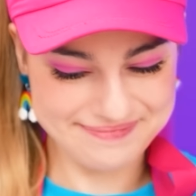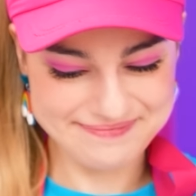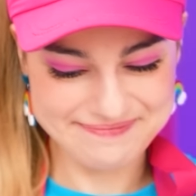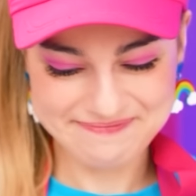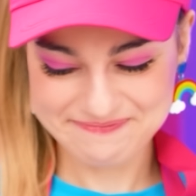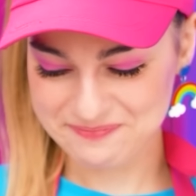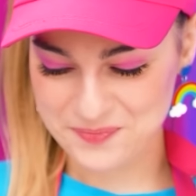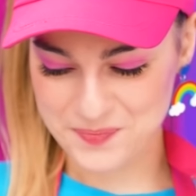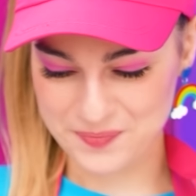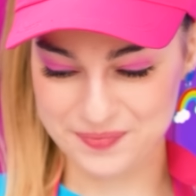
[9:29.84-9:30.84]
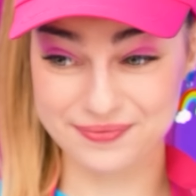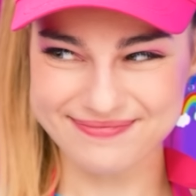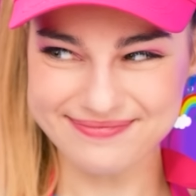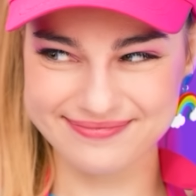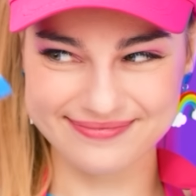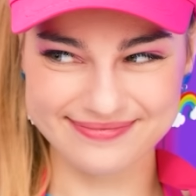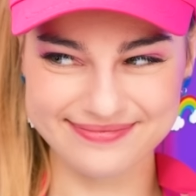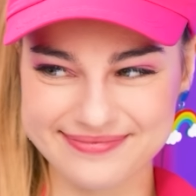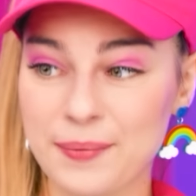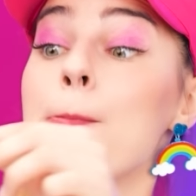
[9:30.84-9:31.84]
Và tại sao mình
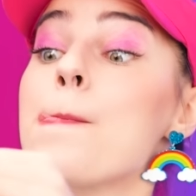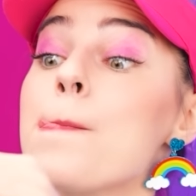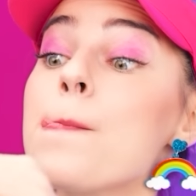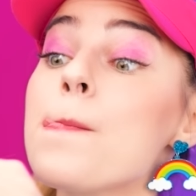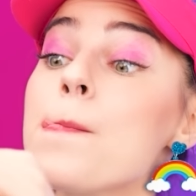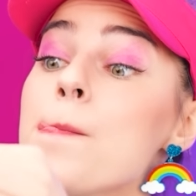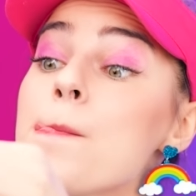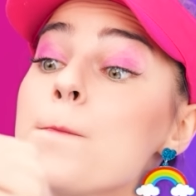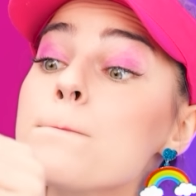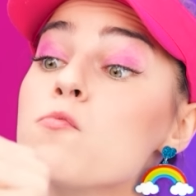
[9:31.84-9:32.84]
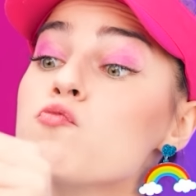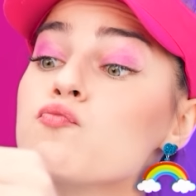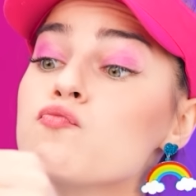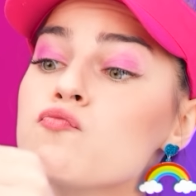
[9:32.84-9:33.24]
không cho thêm cả sô-cô-la yêu thích của mình